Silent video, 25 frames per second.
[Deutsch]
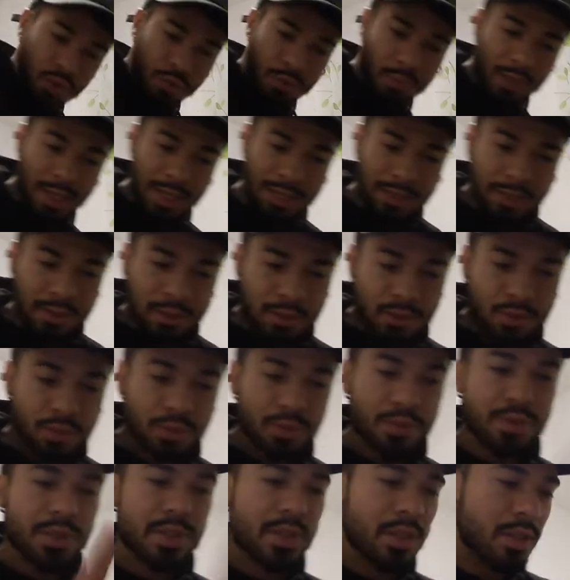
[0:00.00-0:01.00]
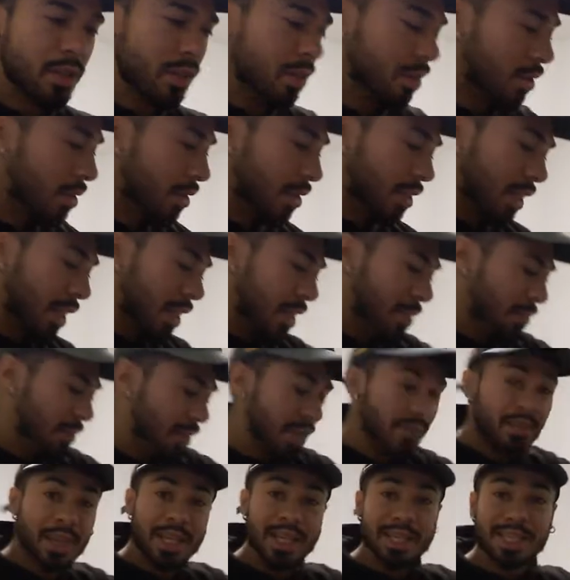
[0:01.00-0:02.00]
Tomatensauce. Dann nehmt
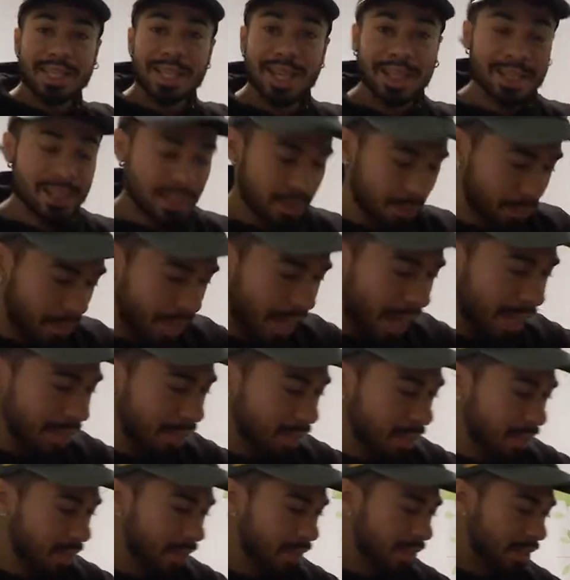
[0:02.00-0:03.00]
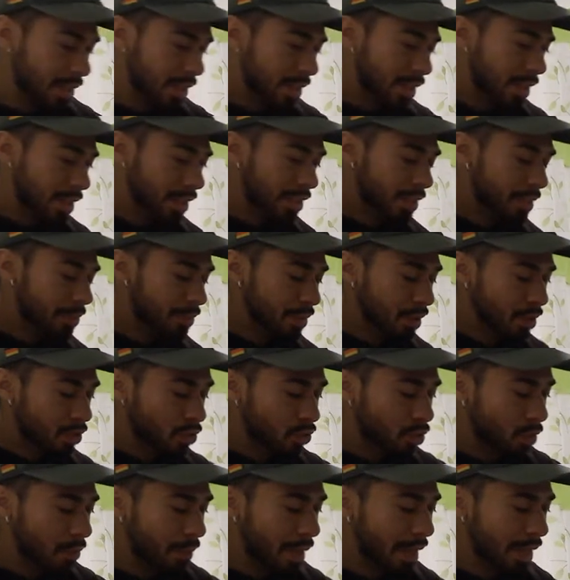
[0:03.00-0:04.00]
ihr, wenn das Ganze bratet, nehmt ihr die
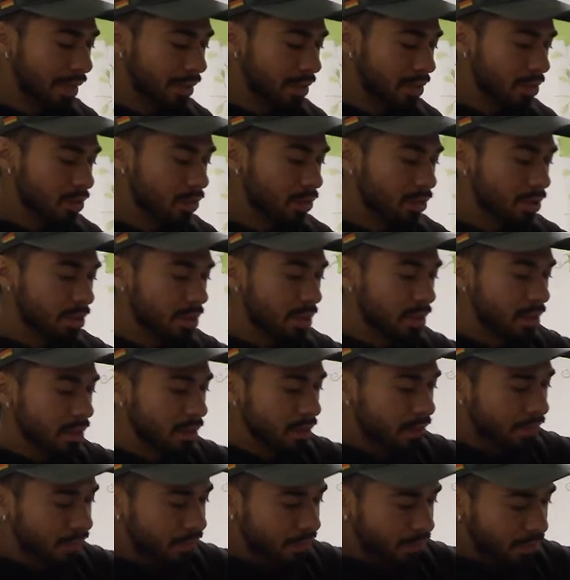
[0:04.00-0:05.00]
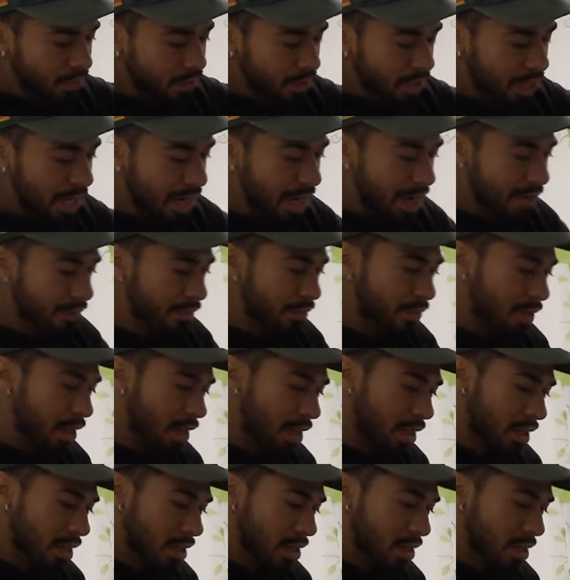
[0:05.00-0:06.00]
Tomatensauce und einfach